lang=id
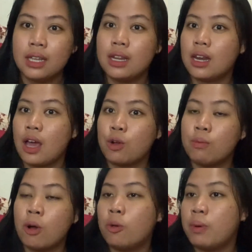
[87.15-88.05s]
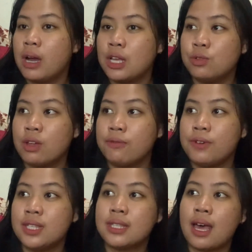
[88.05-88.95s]
dan aku mau pengajuan
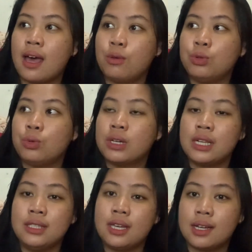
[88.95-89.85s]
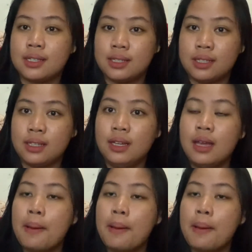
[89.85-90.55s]
visa untuk kerja ke